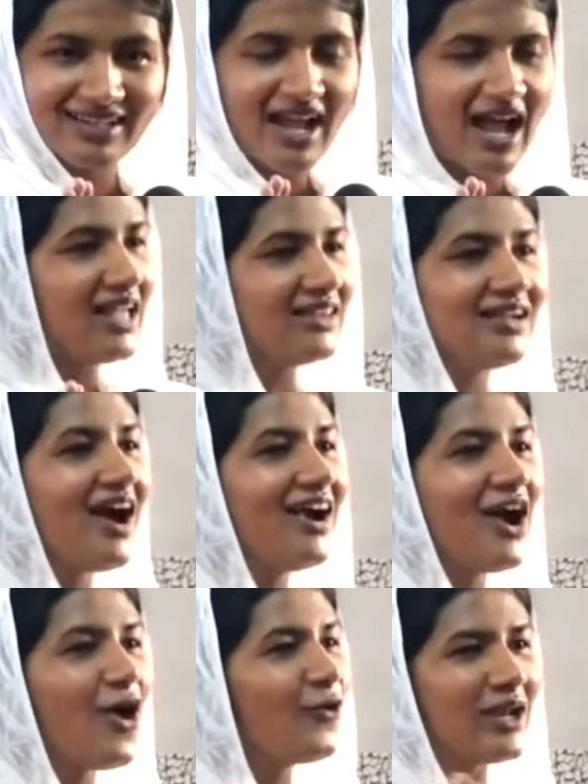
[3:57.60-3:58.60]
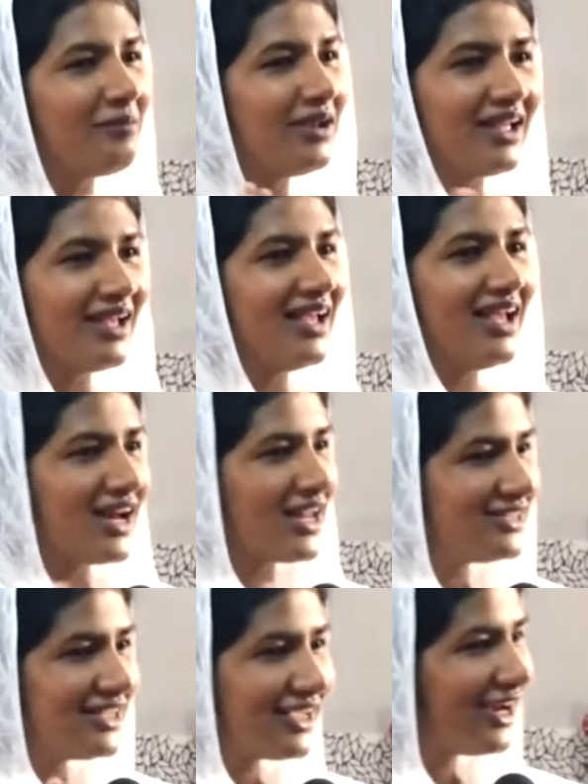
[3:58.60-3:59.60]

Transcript: அதுக்காக அவங்க நம்மள ரசிக்கலன்னு